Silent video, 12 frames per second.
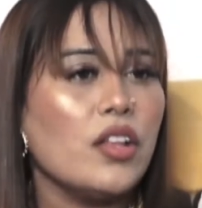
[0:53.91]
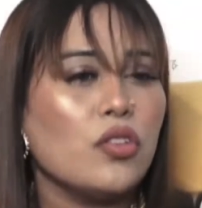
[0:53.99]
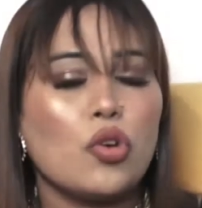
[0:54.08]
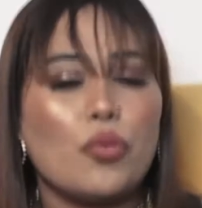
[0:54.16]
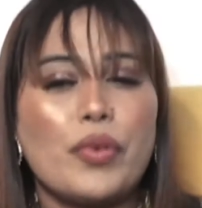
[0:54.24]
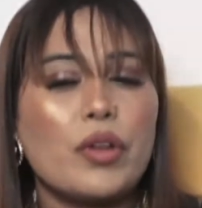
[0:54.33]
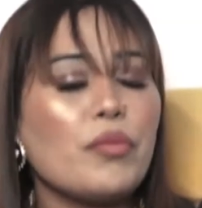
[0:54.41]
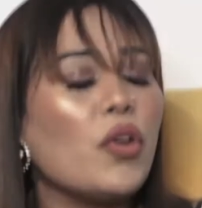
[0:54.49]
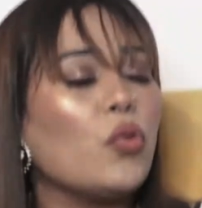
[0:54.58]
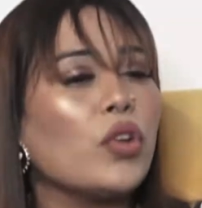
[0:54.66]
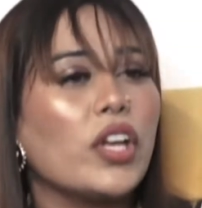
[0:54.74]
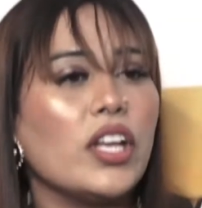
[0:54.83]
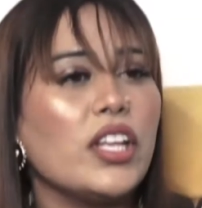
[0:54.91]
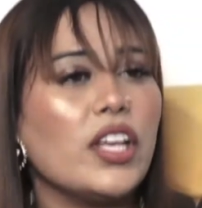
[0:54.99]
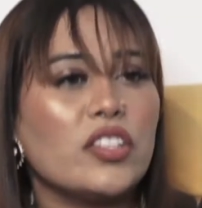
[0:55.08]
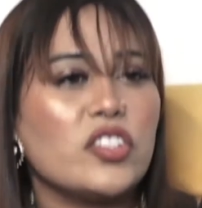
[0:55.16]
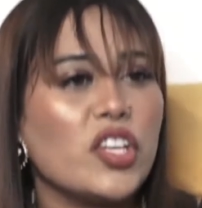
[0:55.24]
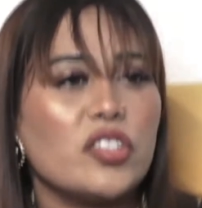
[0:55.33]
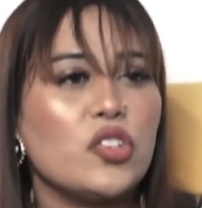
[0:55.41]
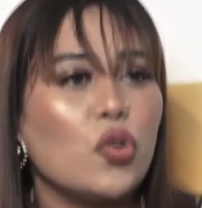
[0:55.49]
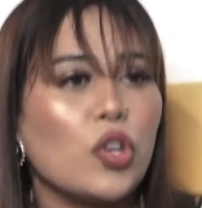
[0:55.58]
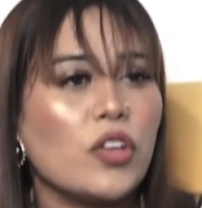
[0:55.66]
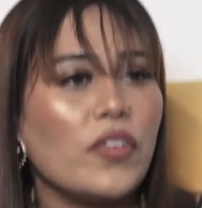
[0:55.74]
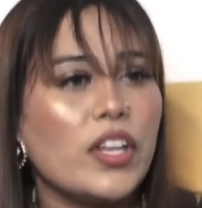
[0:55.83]
तो पर मैं उनके लिए चेंज नहीं
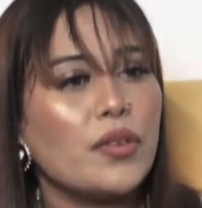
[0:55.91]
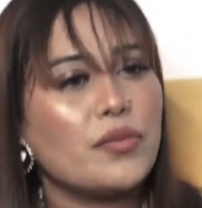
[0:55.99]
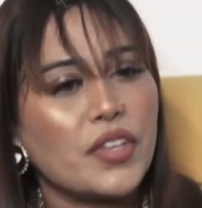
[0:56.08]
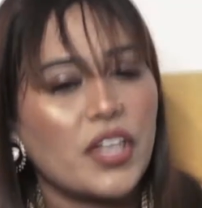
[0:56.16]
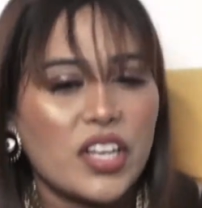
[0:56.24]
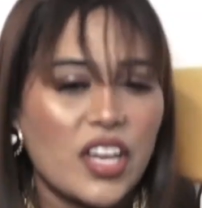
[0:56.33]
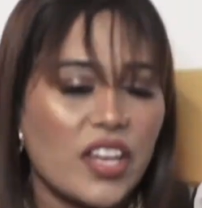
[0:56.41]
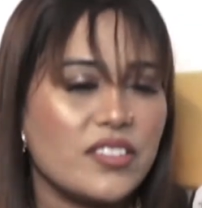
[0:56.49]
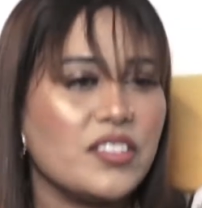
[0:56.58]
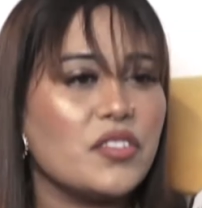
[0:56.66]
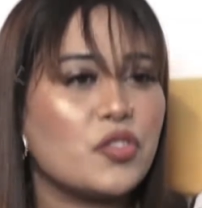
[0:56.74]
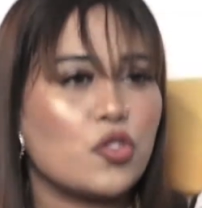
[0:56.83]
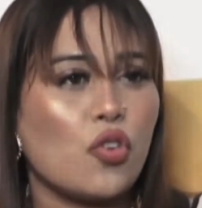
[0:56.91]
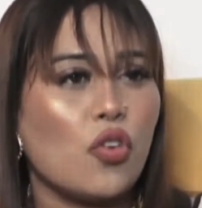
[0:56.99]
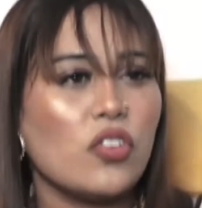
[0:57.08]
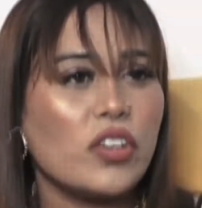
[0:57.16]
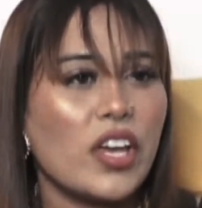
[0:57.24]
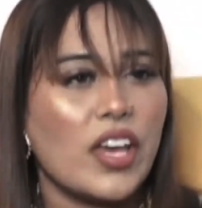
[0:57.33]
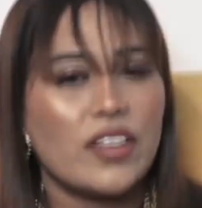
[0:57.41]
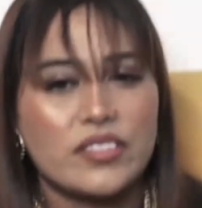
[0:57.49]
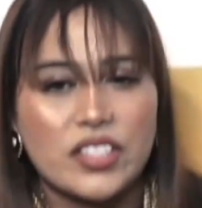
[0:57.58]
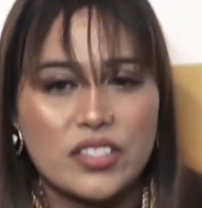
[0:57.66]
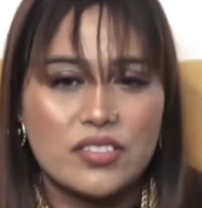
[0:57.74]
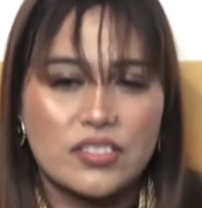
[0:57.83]
होने वाली अफसाना ऐसी स्ट्रॉन्ग
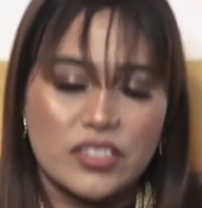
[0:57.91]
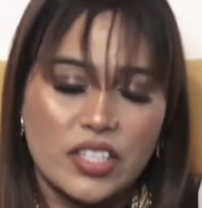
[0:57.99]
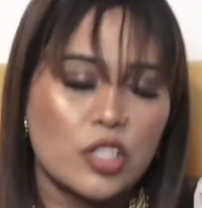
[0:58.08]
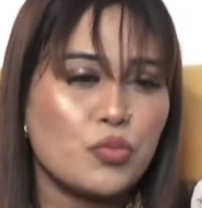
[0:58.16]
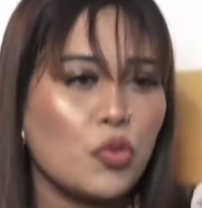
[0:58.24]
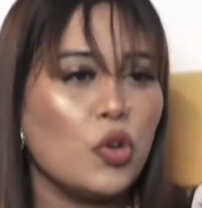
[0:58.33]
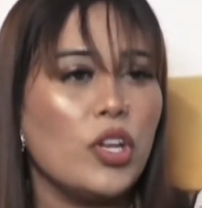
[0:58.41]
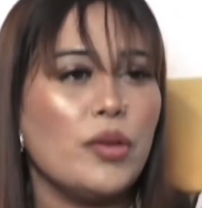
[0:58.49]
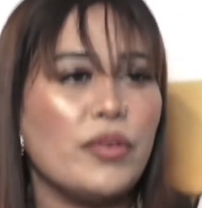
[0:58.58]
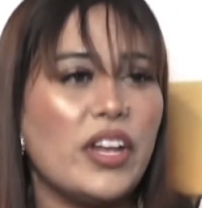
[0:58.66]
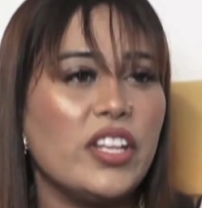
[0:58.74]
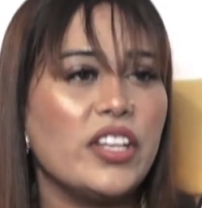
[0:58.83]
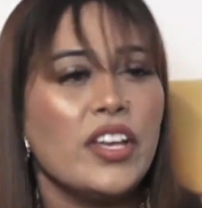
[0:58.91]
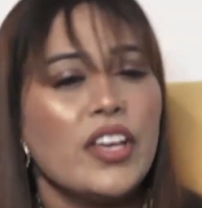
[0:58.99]
ऐसी सच बोलने वाली